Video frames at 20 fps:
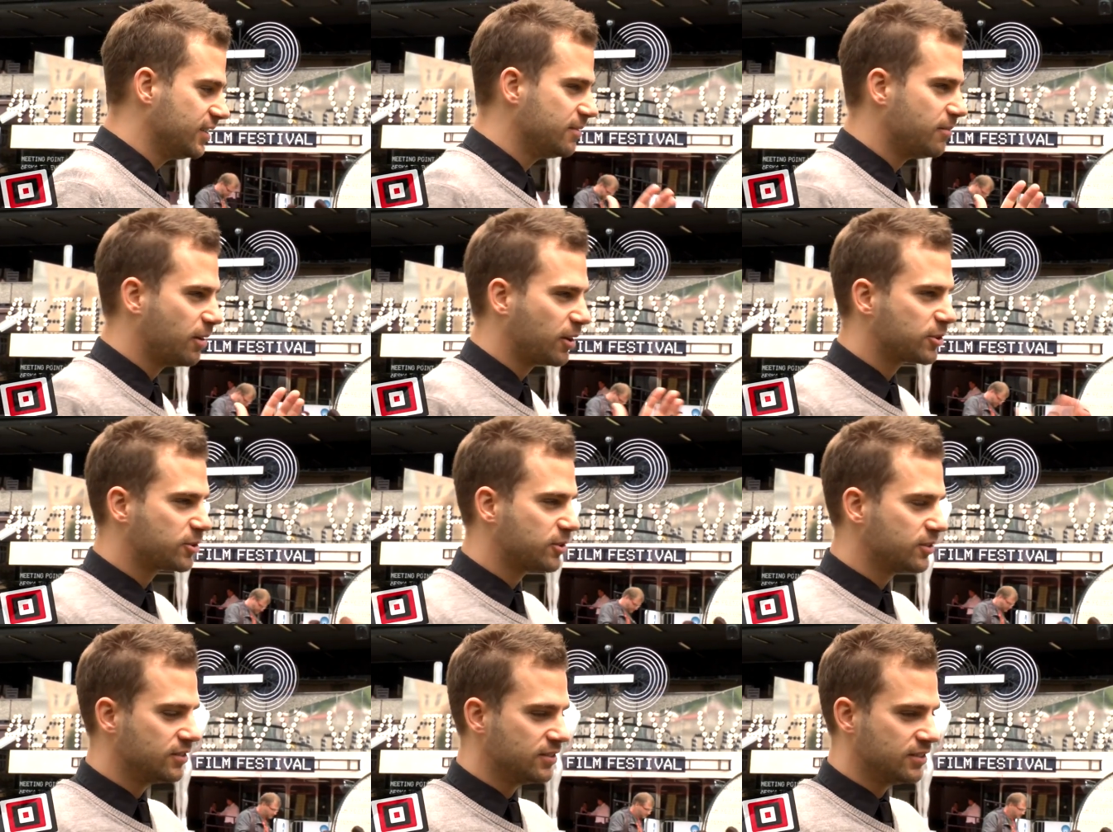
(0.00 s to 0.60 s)

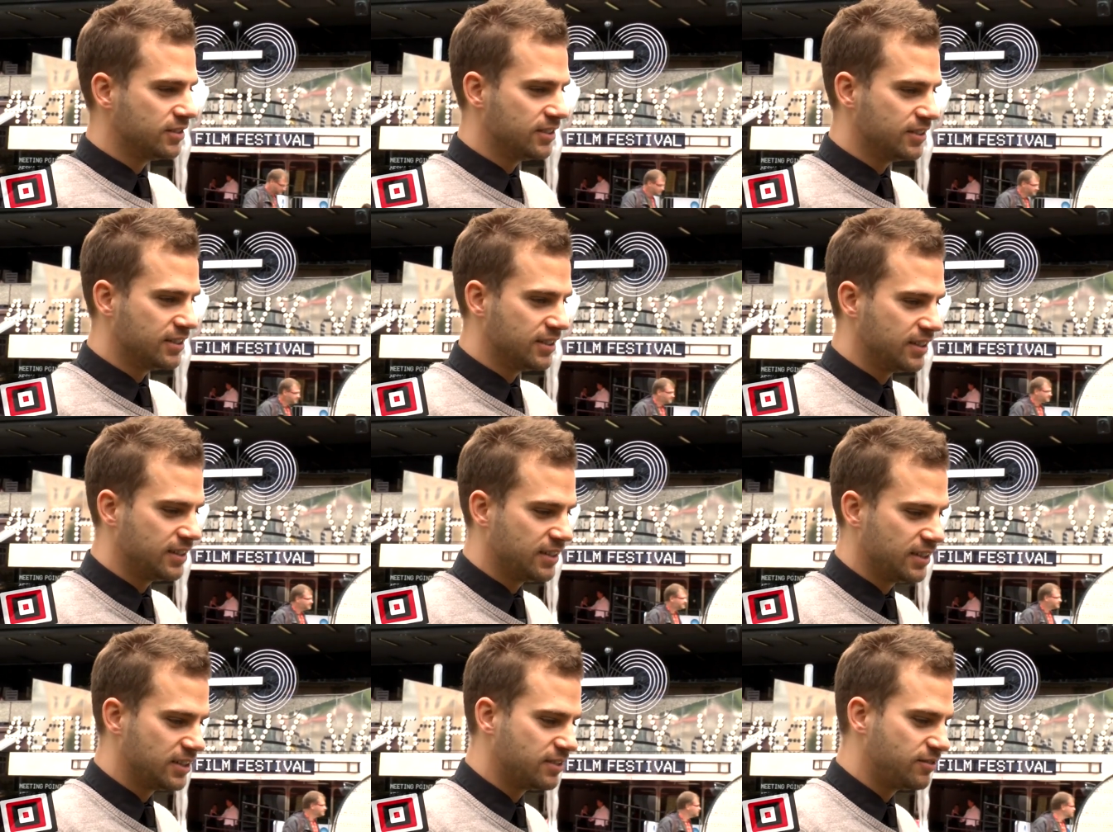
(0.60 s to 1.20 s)
marsz,
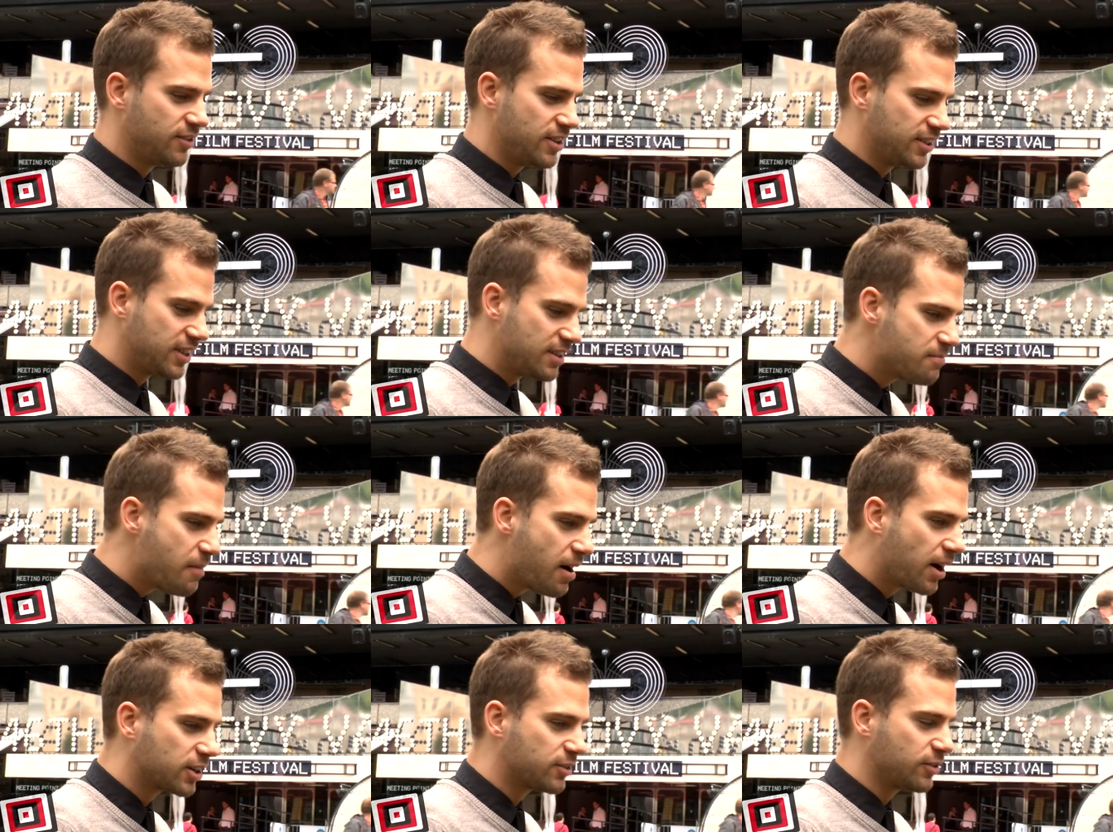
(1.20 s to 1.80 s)
jest wielki
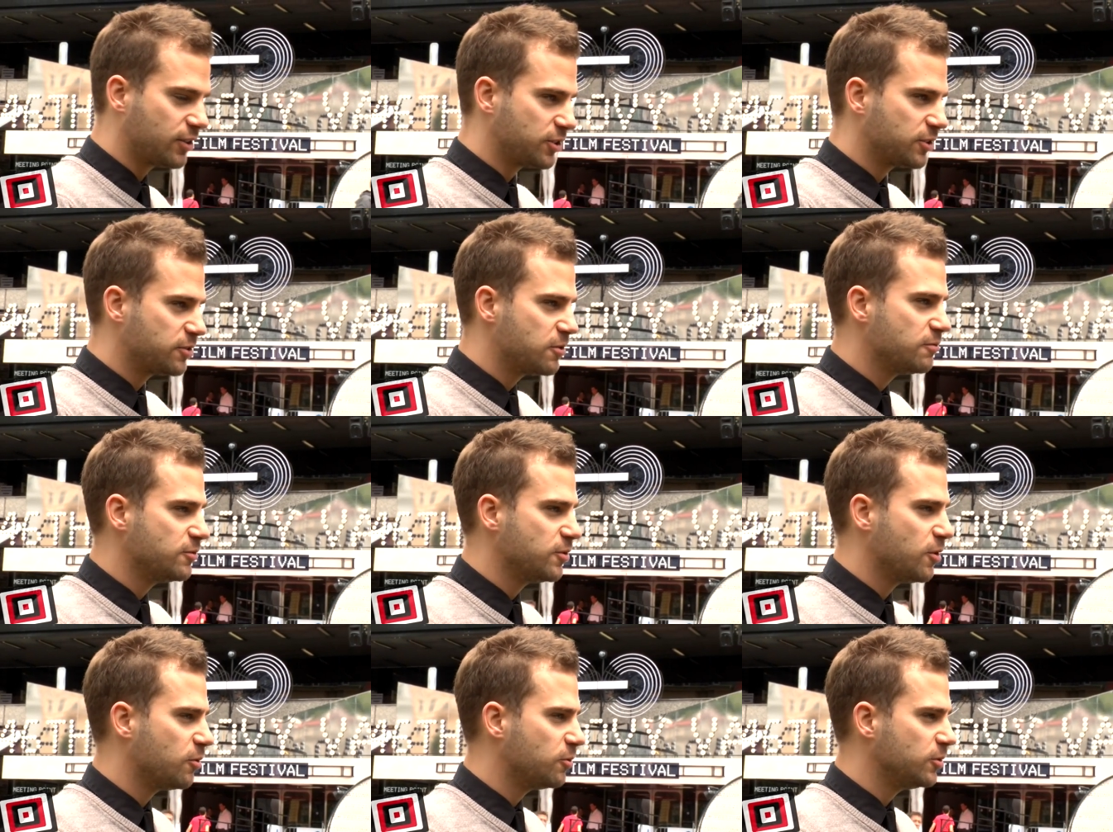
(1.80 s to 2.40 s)
marsz właśnie
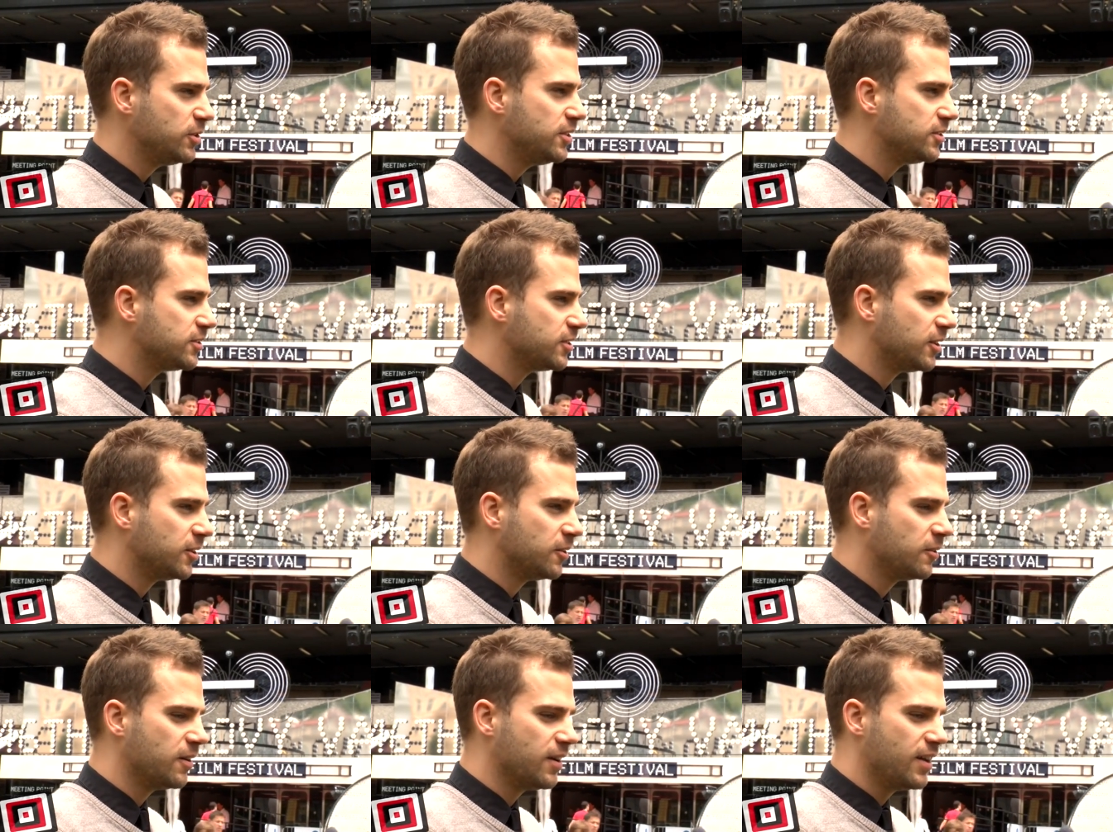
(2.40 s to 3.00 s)
główną
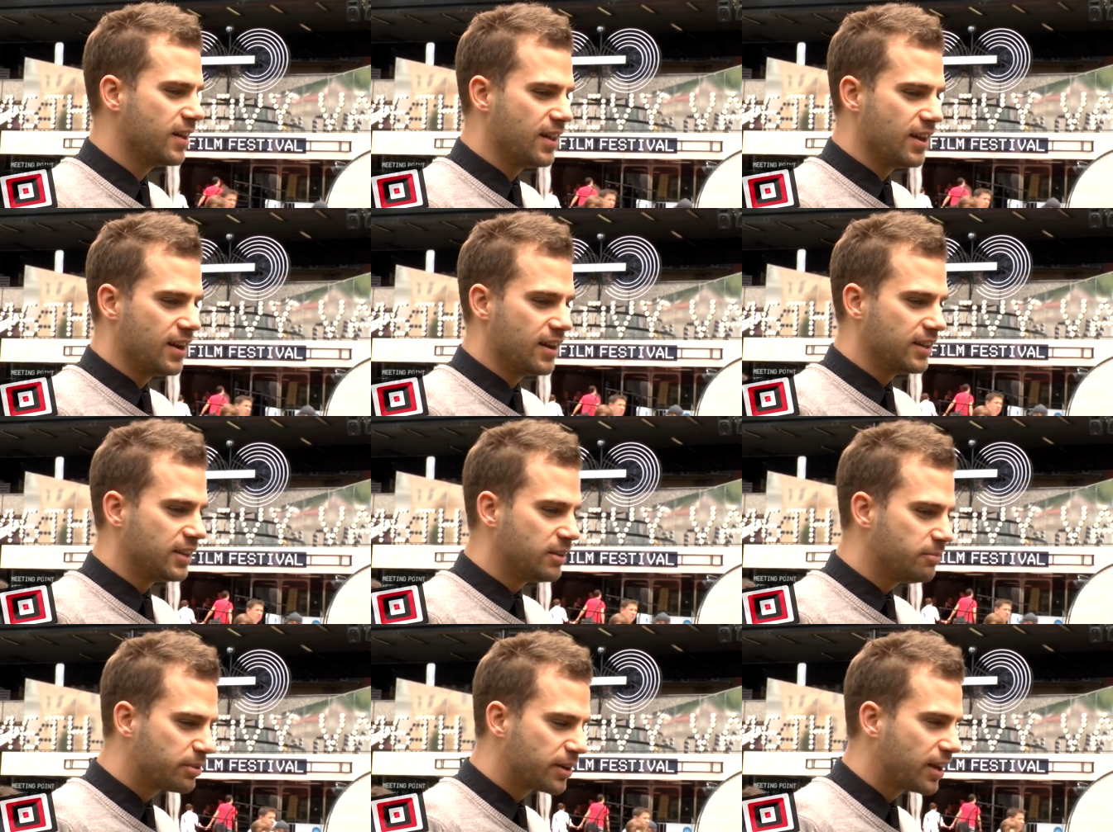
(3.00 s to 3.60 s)
ulicą,
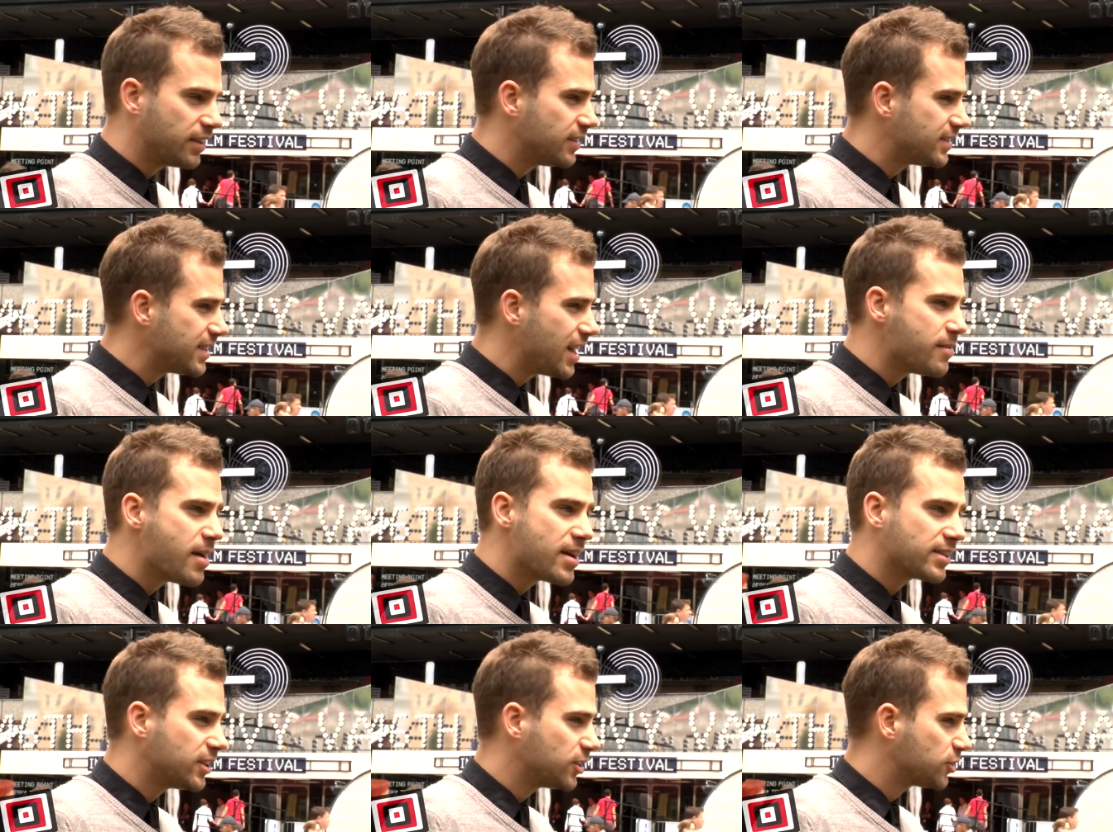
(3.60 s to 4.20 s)
imprezy,
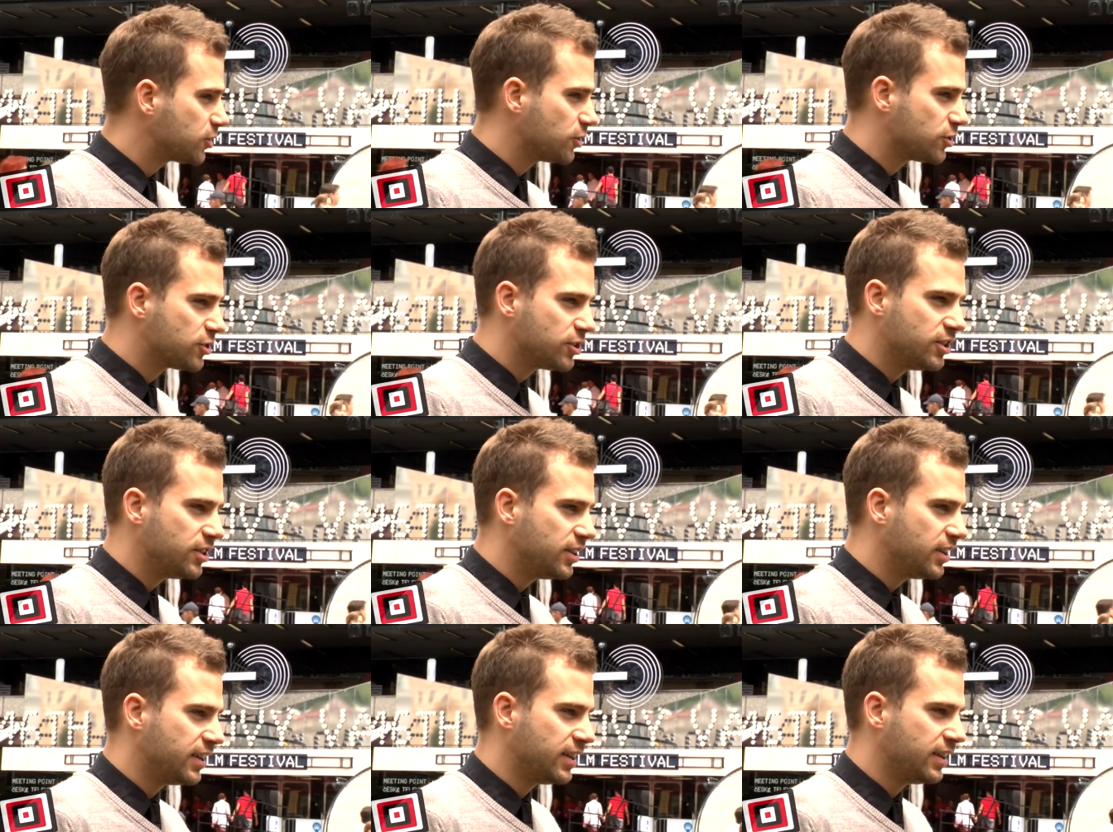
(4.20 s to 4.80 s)
całe miasteczko
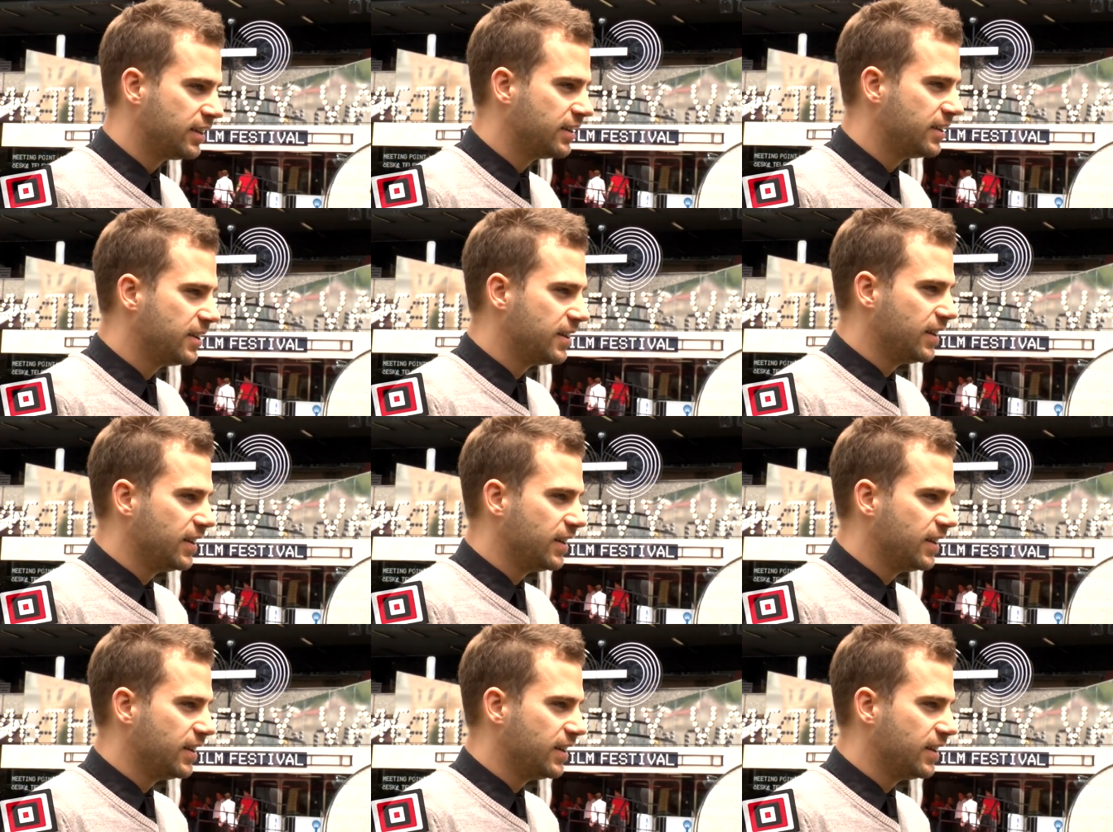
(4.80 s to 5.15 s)
żyje,